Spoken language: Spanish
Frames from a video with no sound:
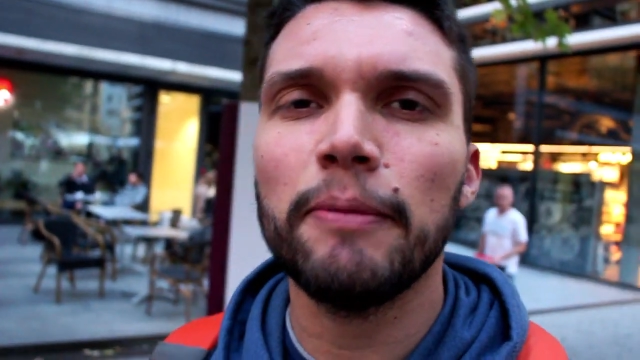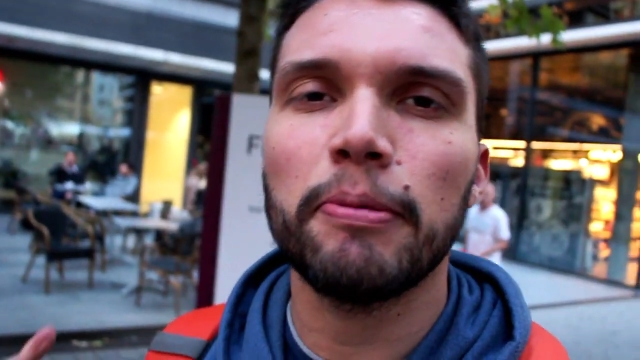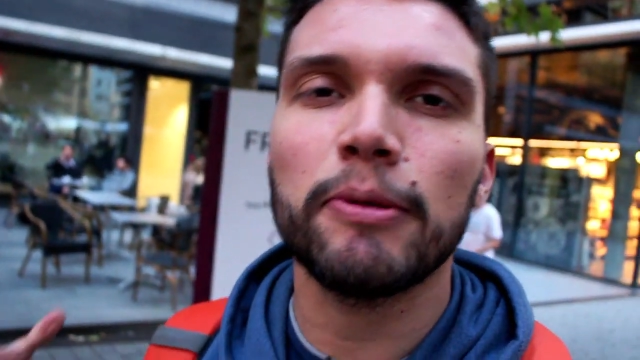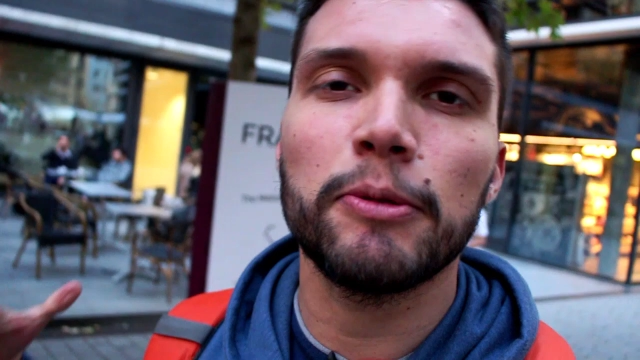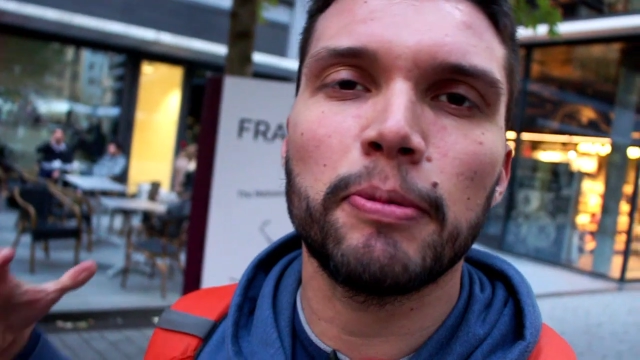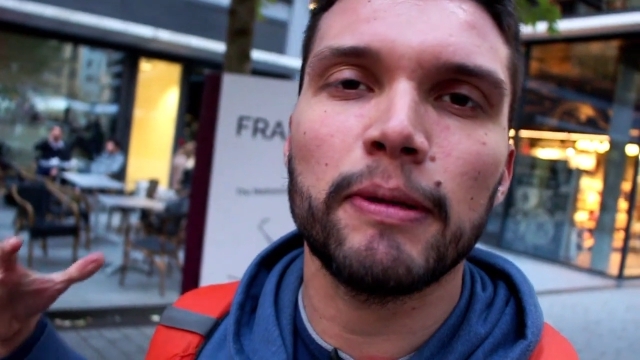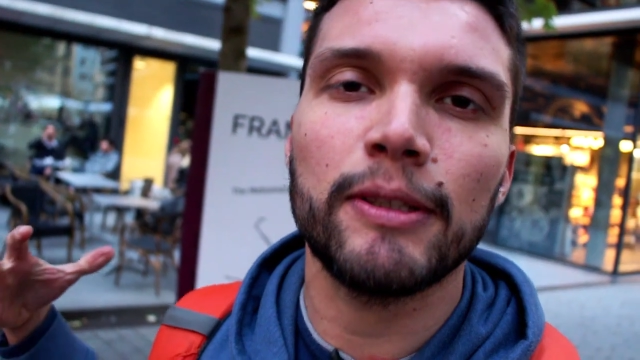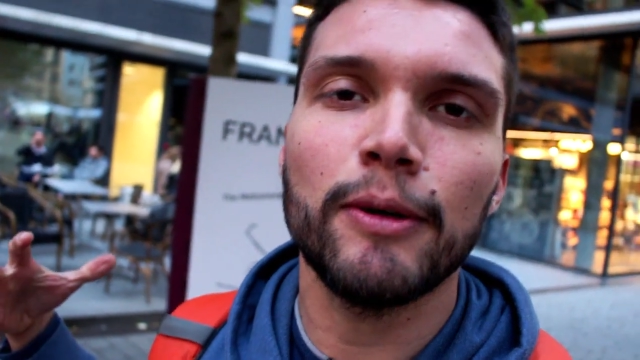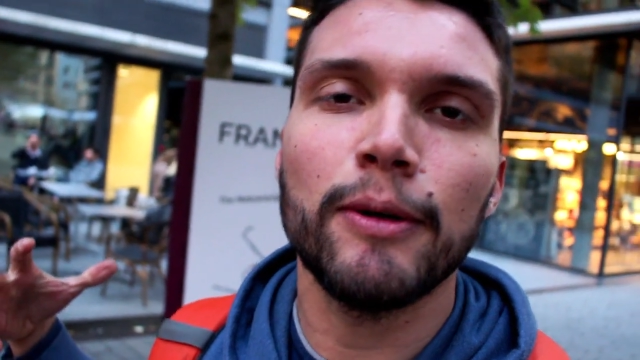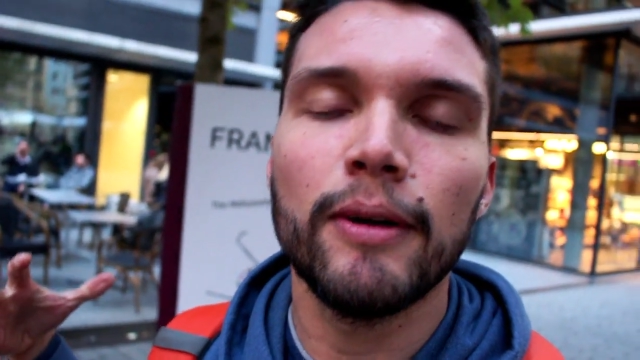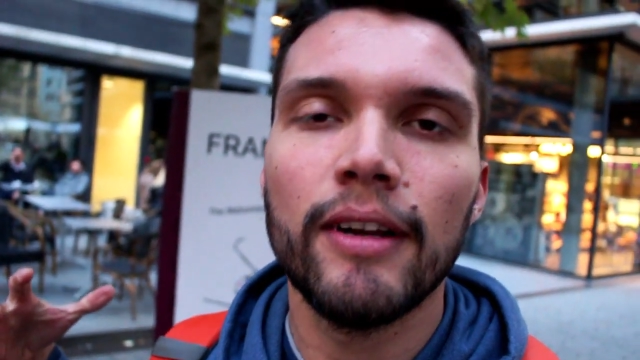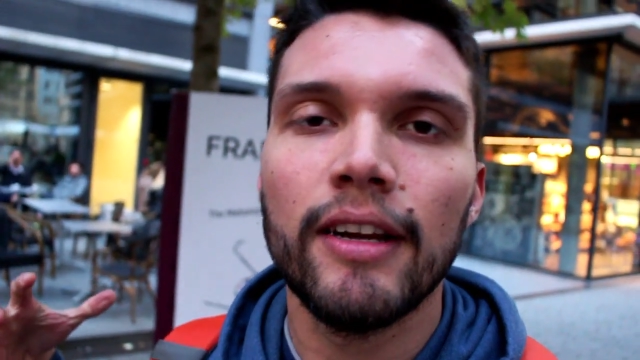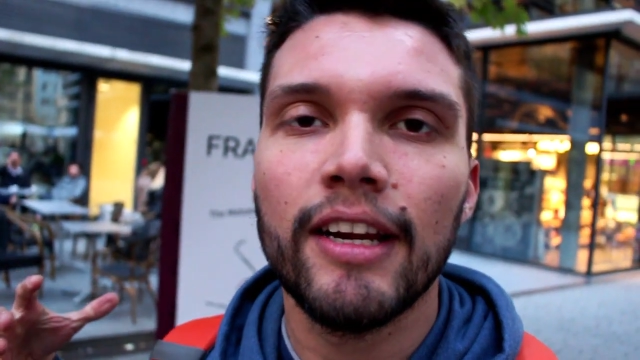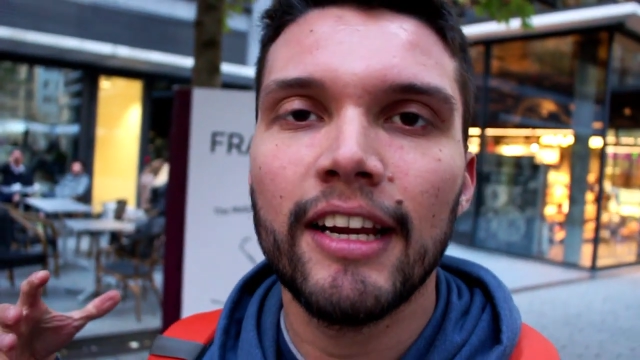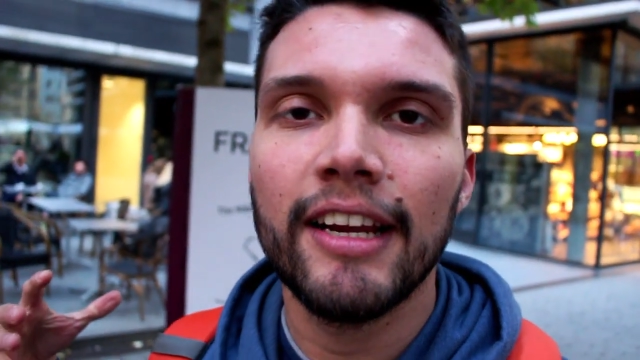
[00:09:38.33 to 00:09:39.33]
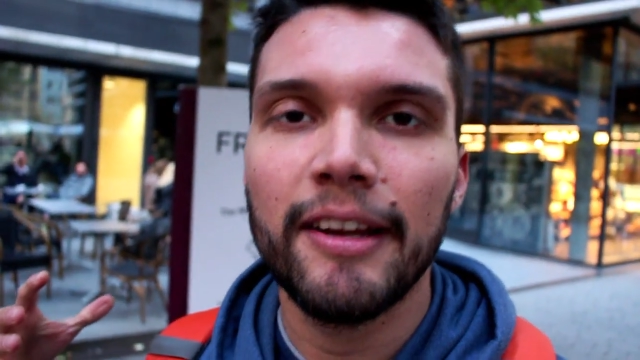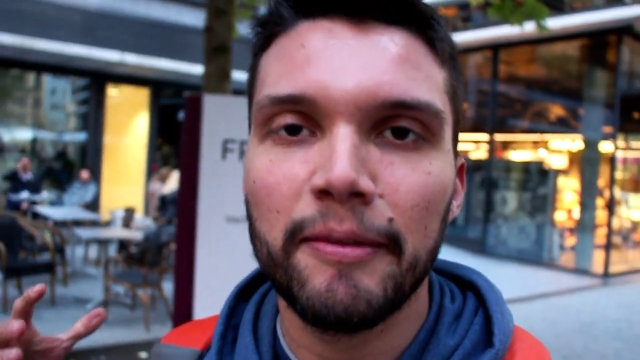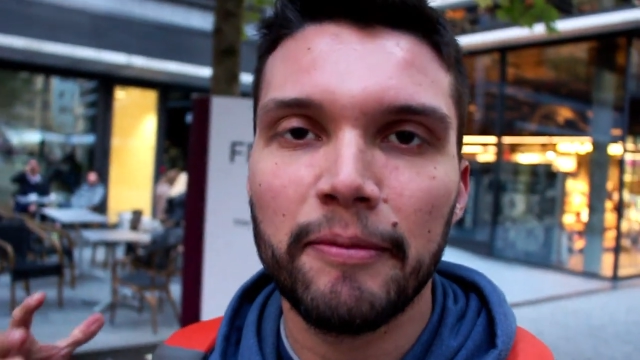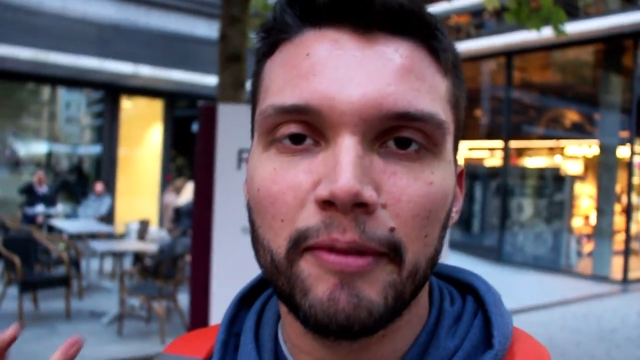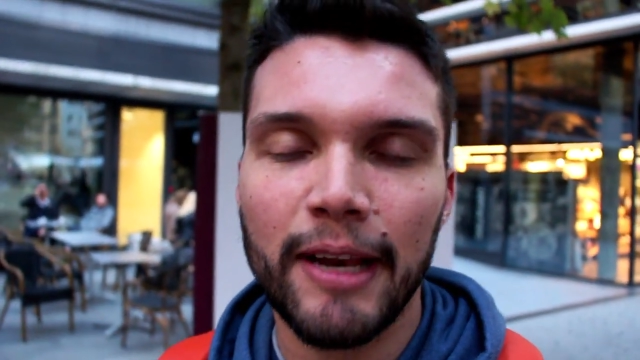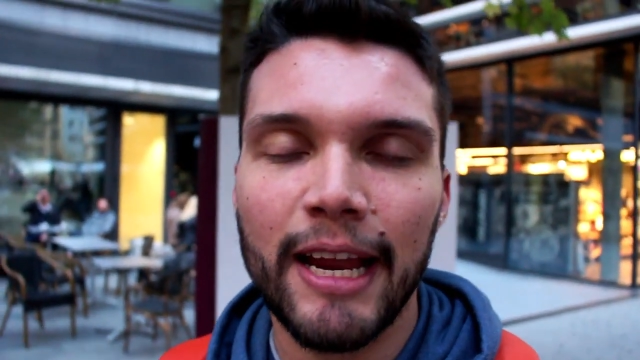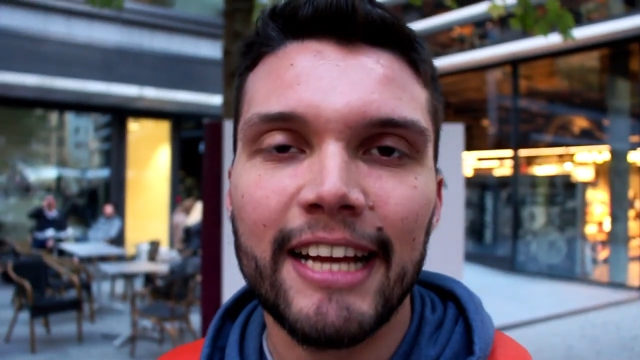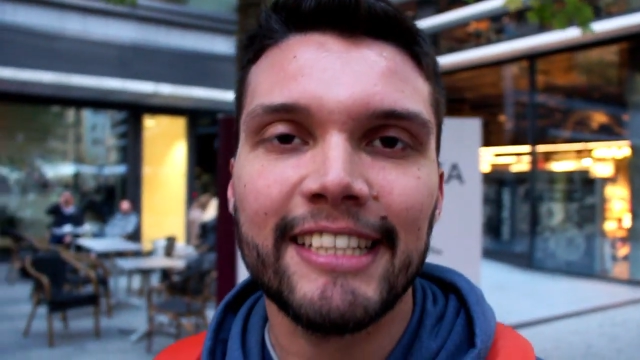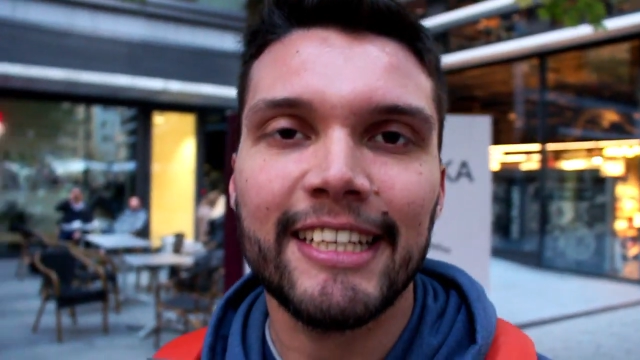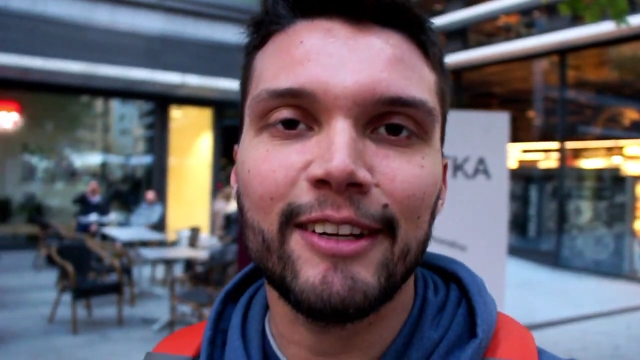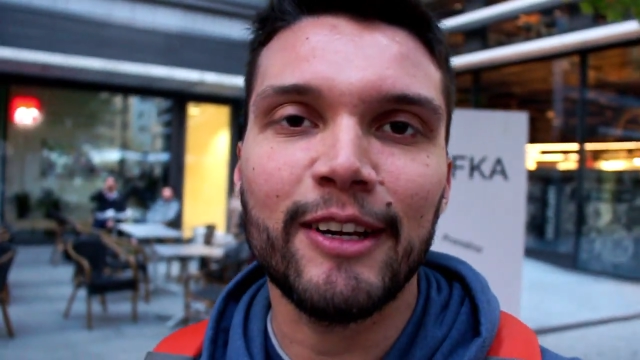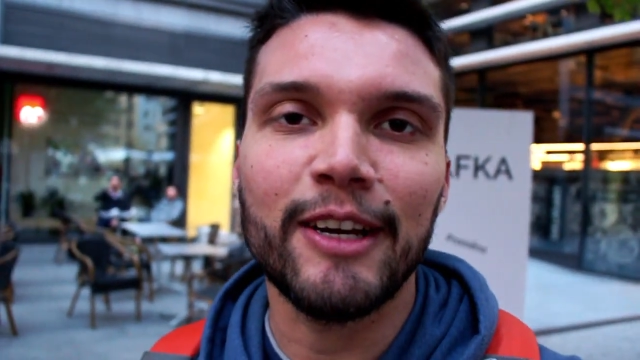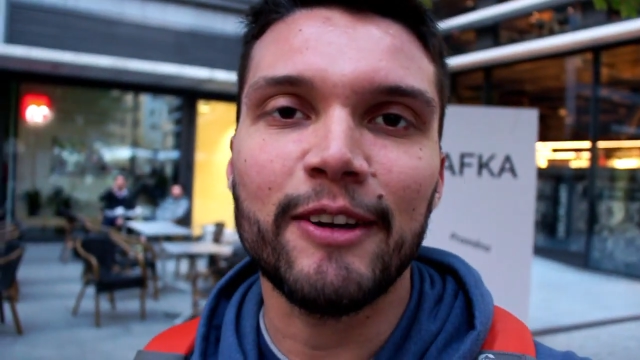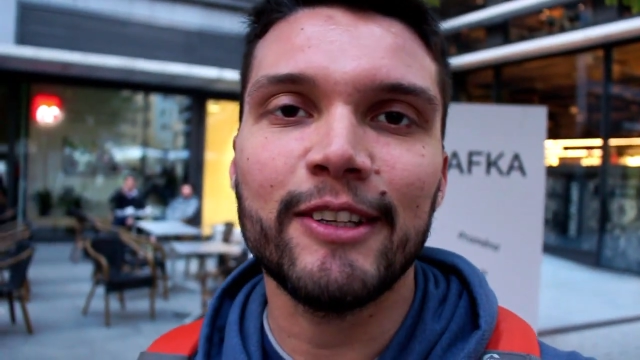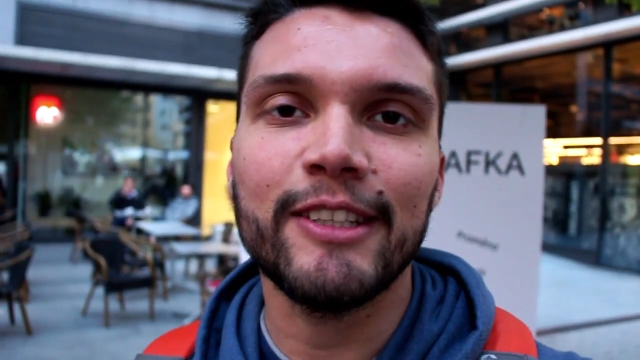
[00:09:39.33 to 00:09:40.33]
por supuesto, léanse
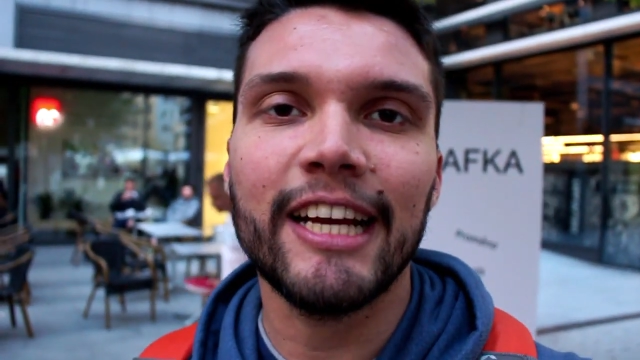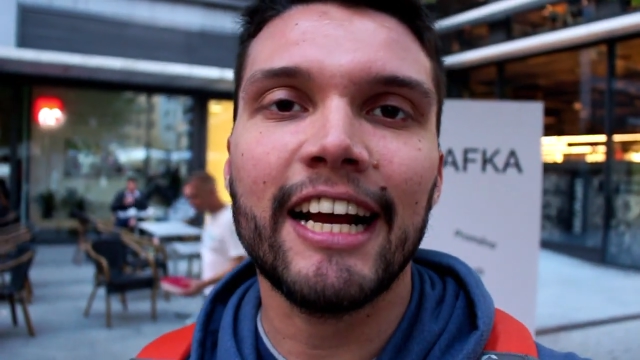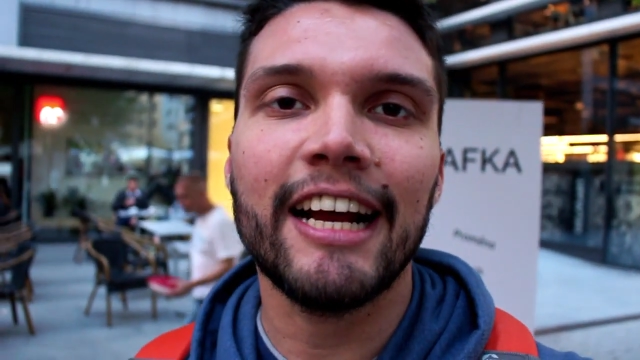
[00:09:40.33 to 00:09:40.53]
los libros de